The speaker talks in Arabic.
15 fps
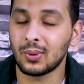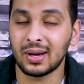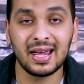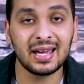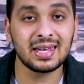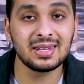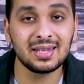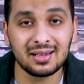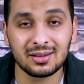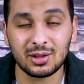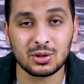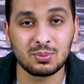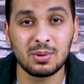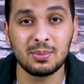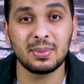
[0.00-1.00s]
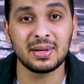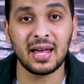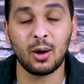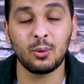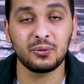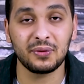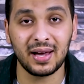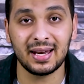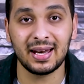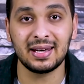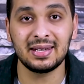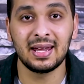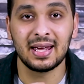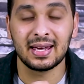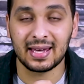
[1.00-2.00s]
ولكن التصميم بتاعه
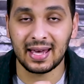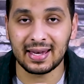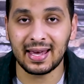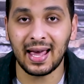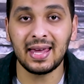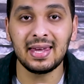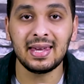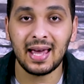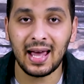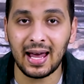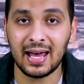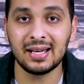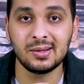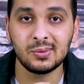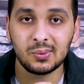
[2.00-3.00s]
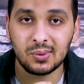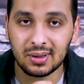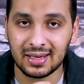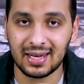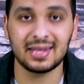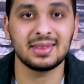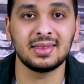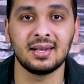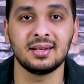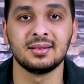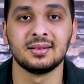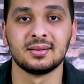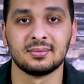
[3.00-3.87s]
فعلا كان جاي حلو جدا